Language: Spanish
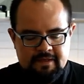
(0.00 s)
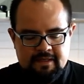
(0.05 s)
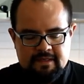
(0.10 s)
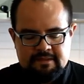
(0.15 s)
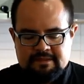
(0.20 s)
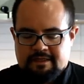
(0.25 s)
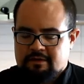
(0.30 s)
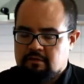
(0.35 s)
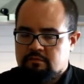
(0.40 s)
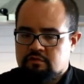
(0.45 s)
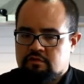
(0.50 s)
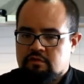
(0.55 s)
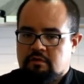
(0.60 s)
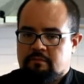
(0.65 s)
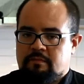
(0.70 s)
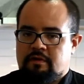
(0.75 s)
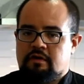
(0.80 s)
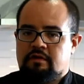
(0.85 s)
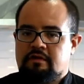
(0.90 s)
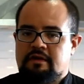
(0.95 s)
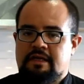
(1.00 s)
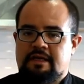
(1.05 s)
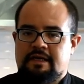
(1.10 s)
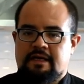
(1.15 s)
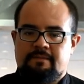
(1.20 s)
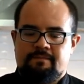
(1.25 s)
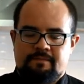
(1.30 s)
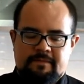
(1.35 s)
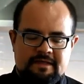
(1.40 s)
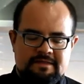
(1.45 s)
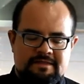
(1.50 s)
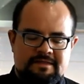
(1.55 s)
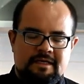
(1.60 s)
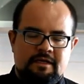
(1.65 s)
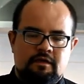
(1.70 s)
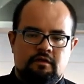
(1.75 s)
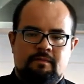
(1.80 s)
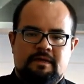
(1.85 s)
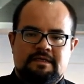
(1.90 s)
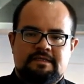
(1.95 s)
Esa, como su nombre lo indica,
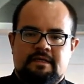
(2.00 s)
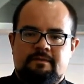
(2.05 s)
sí nos va a